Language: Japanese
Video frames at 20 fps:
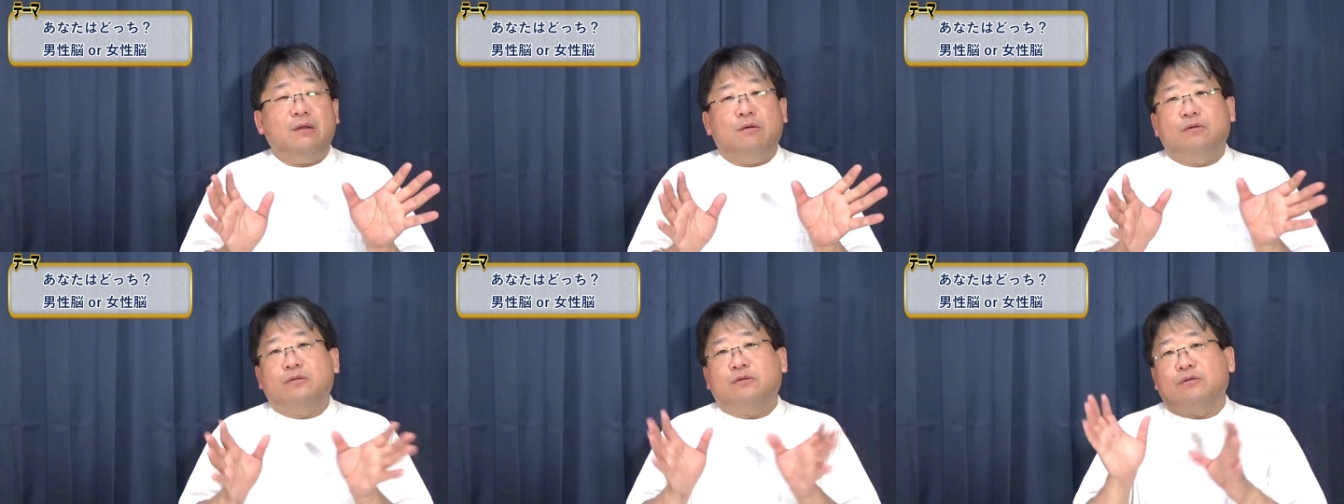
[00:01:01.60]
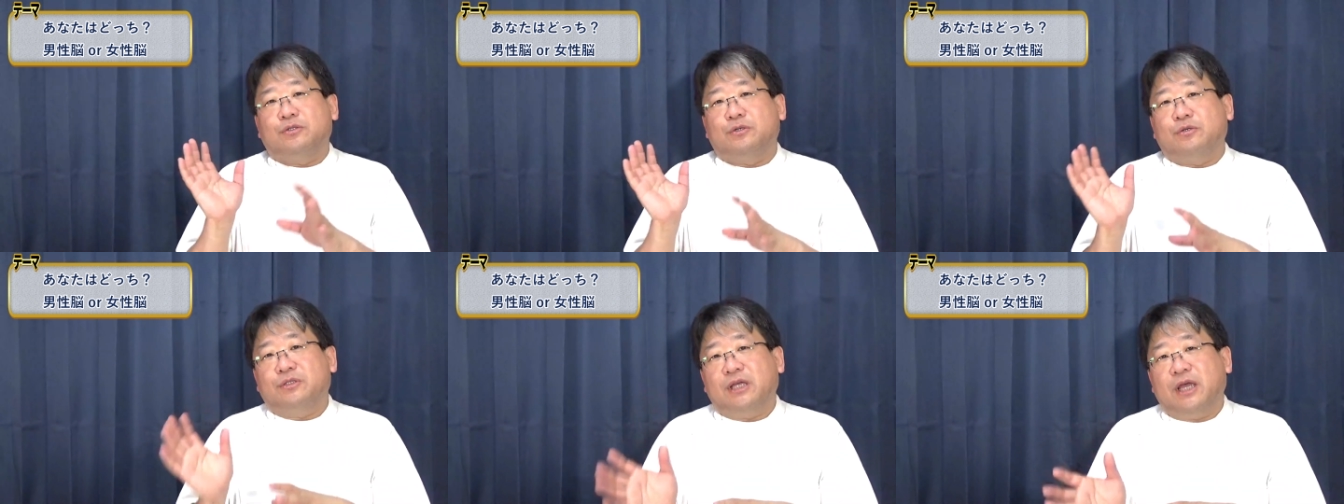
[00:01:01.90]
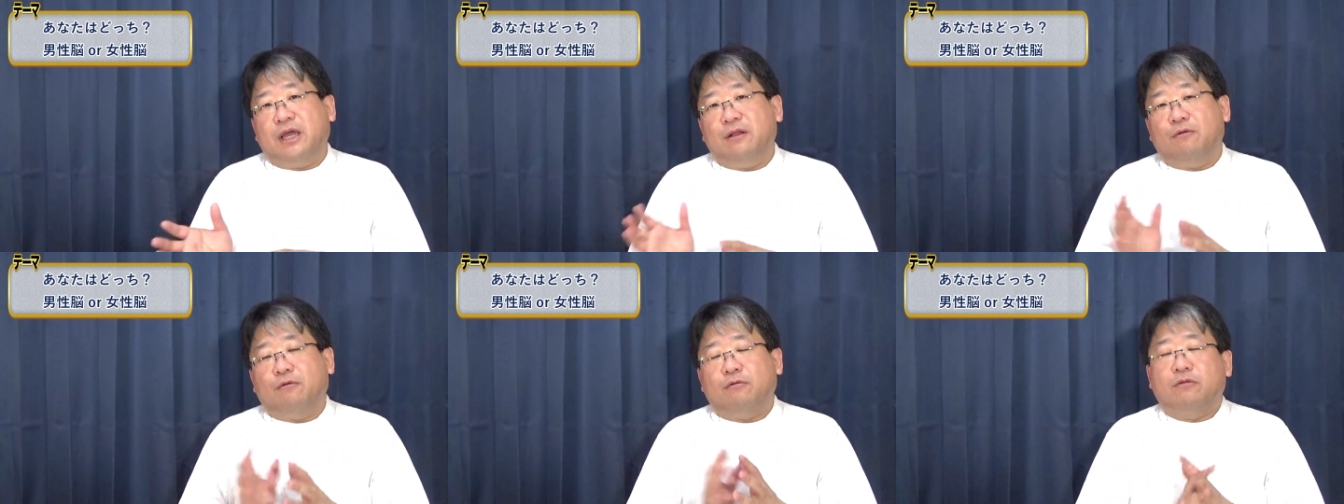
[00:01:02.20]
脳と女
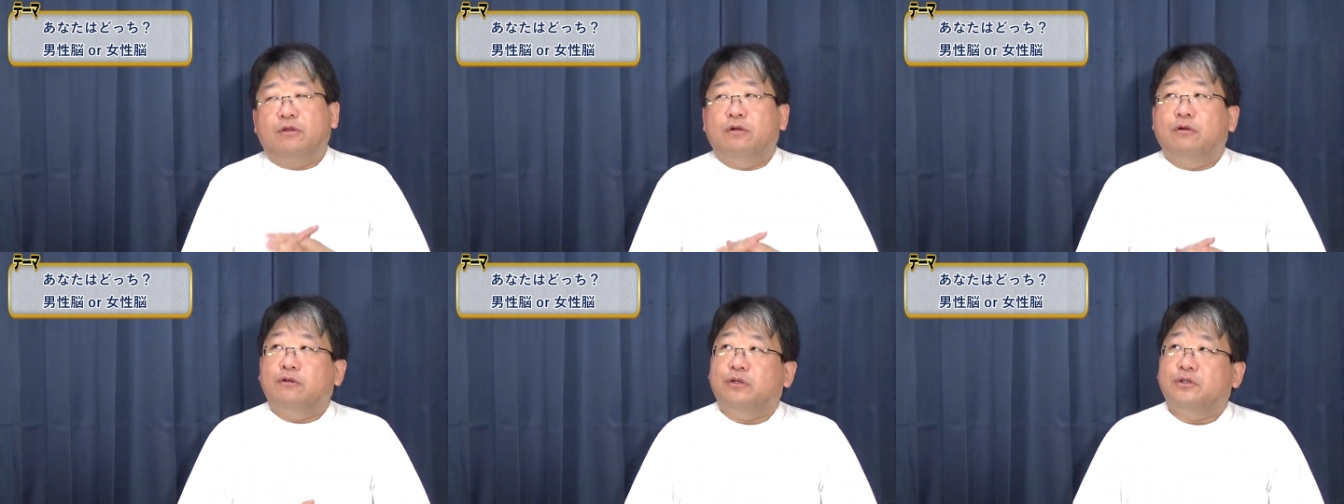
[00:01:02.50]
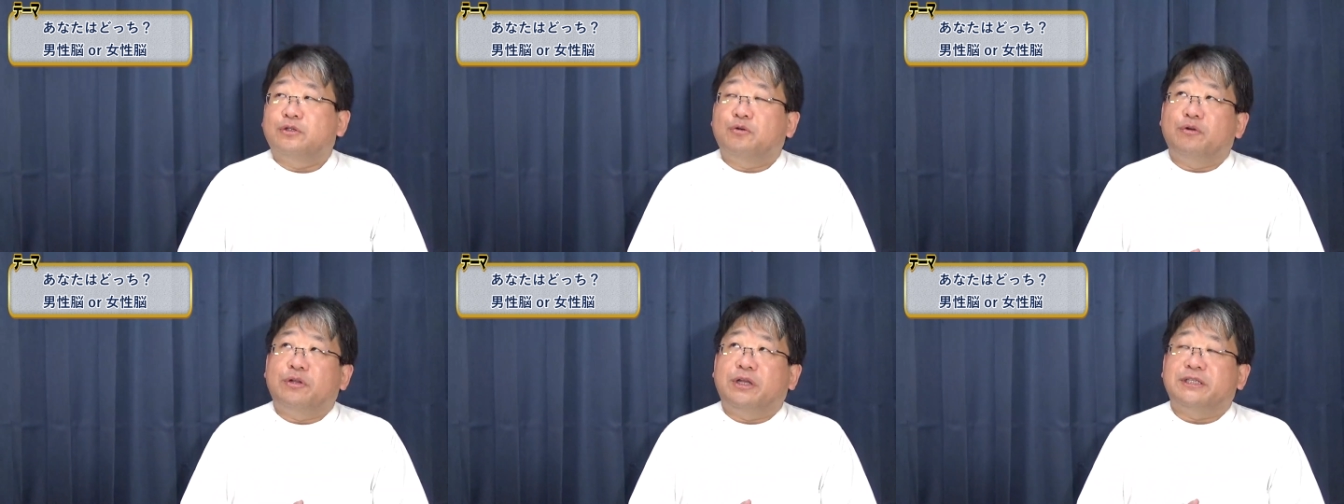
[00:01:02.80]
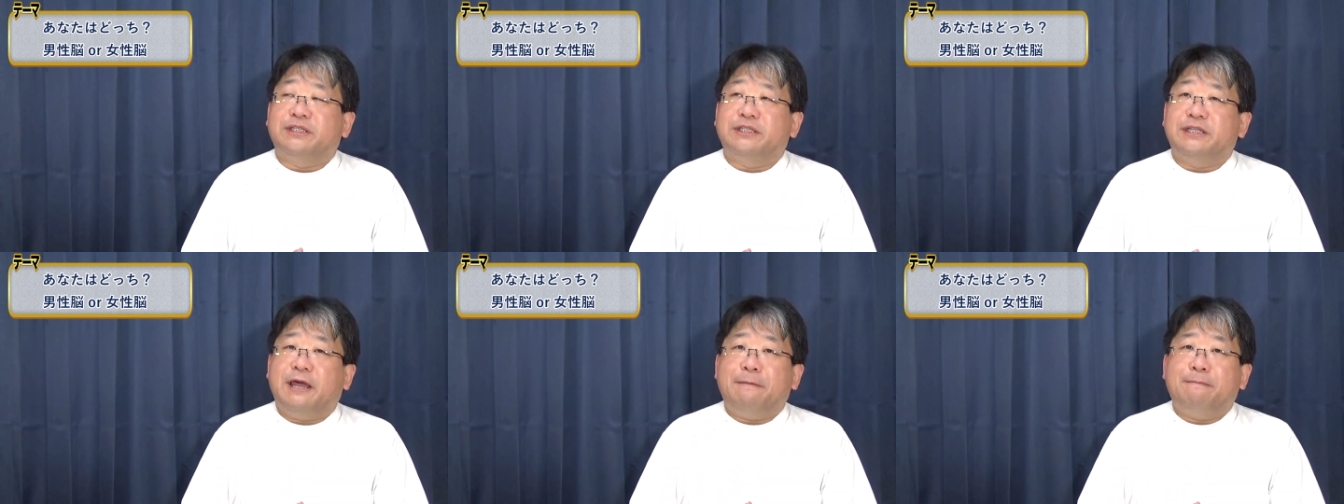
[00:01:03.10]
性脳っていうとそうで
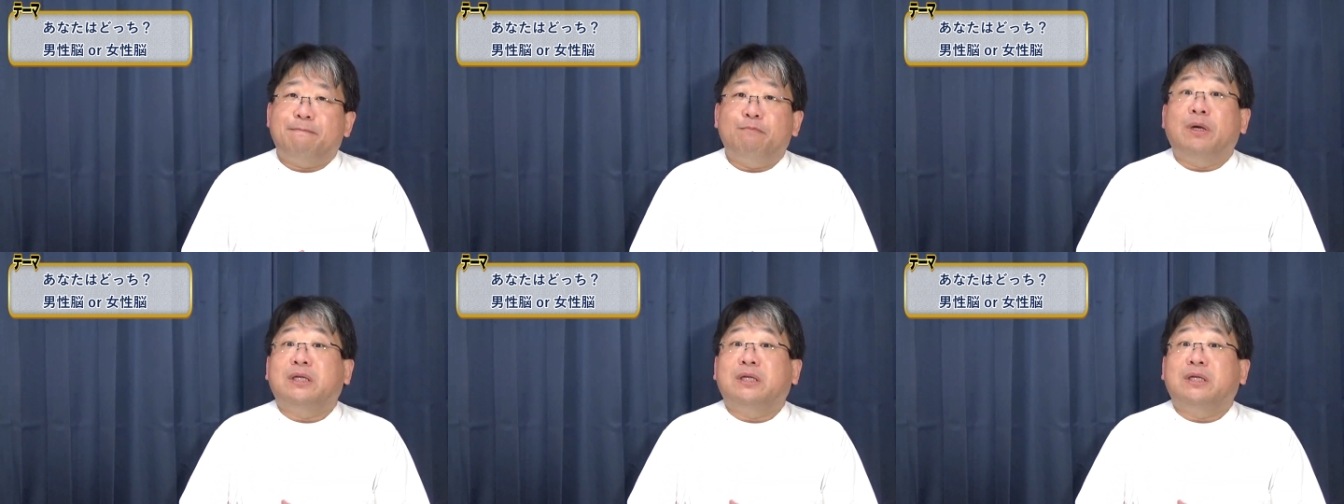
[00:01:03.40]
すね、